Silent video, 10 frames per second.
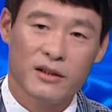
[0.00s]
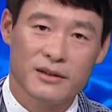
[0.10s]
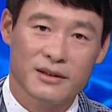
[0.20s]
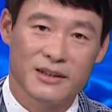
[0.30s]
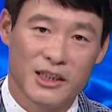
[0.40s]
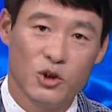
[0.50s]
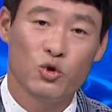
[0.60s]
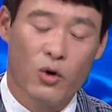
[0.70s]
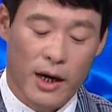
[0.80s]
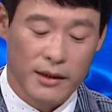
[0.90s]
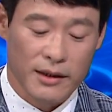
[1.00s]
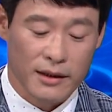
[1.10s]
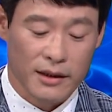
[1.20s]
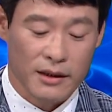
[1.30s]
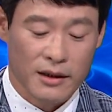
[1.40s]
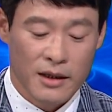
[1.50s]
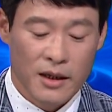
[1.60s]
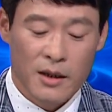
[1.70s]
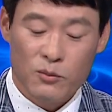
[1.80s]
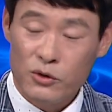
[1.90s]
하는 그 이유와 함께
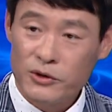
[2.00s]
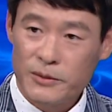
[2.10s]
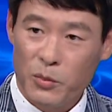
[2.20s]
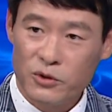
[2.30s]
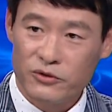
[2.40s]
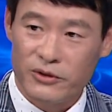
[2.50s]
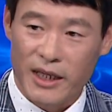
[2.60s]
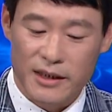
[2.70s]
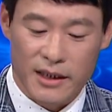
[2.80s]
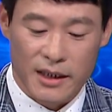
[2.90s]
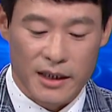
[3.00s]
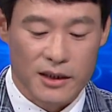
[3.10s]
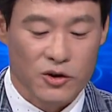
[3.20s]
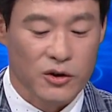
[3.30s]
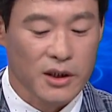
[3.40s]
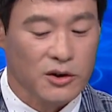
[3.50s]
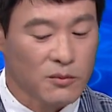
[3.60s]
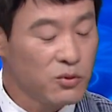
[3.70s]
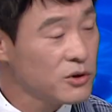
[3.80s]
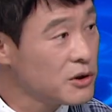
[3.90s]
프로 스포츠 구단이 저희
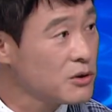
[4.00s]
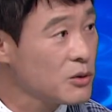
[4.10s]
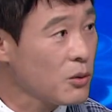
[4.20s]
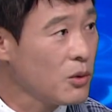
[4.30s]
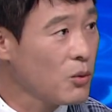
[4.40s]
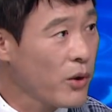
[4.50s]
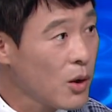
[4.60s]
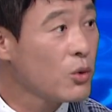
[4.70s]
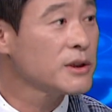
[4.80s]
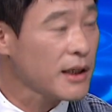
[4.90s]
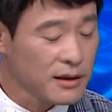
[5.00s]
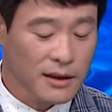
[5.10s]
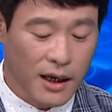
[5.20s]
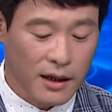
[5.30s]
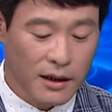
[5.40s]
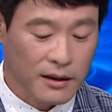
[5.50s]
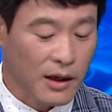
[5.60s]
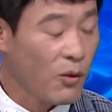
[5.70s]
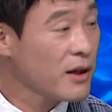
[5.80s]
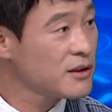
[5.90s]
전북 지역으로 왜 오지
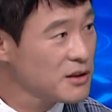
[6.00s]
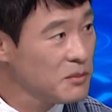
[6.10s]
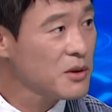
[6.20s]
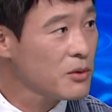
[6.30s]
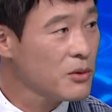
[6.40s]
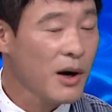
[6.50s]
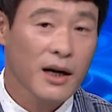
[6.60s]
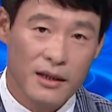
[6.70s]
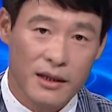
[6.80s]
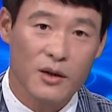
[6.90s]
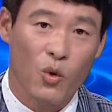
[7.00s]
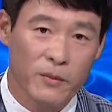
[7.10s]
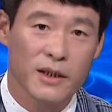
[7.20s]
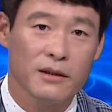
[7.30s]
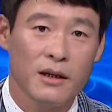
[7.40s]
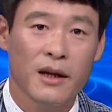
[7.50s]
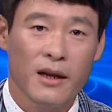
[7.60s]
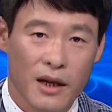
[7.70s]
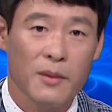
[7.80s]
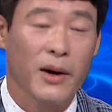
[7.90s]
않는가라고 하는 측면도 함께 고민을
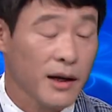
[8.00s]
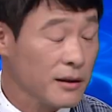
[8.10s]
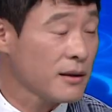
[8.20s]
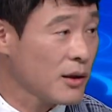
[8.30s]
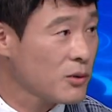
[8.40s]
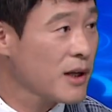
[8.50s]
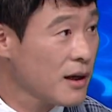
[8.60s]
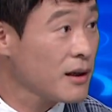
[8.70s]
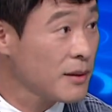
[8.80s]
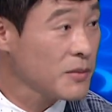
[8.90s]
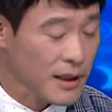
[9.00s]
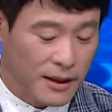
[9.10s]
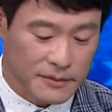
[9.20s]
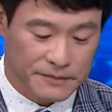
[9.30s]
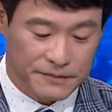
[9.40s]
해봐야 된다고 생각을 합니다.